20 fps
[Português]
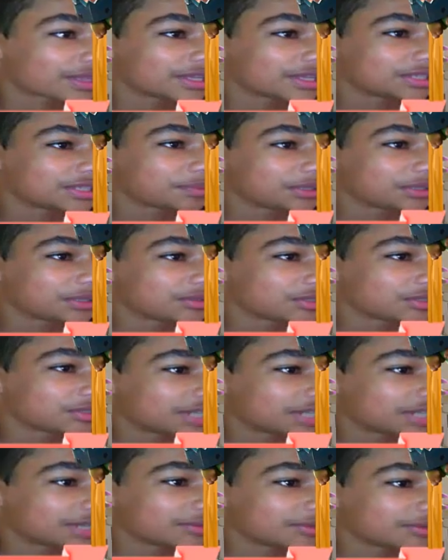Espírito de
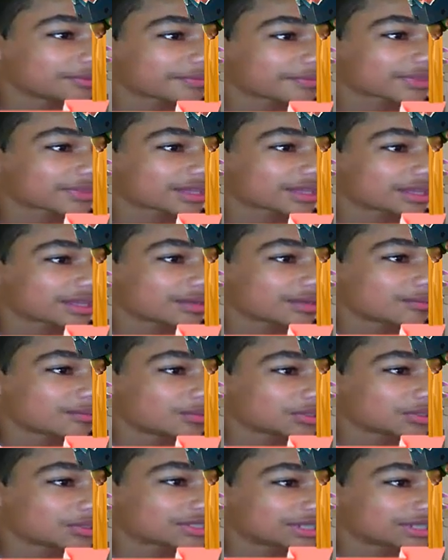gelo,
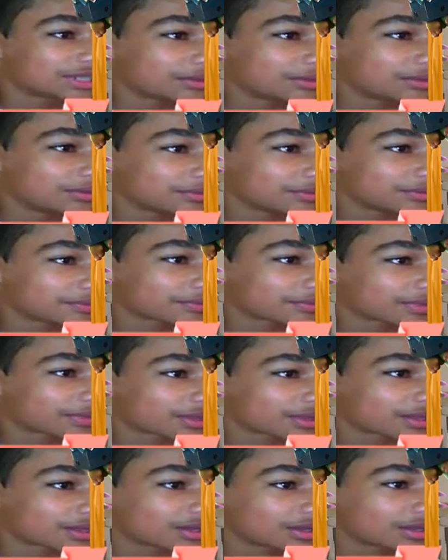morcego,
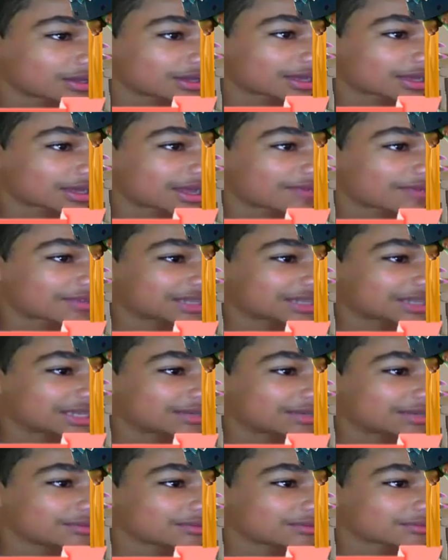
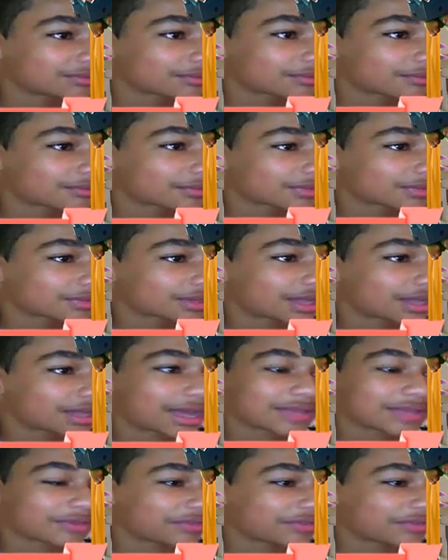cavaleiro
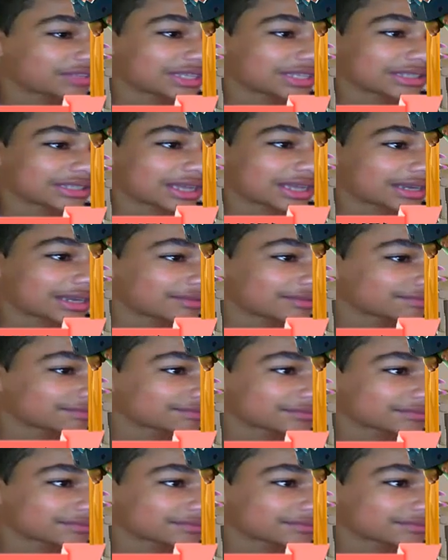ah, não vai vir lendária.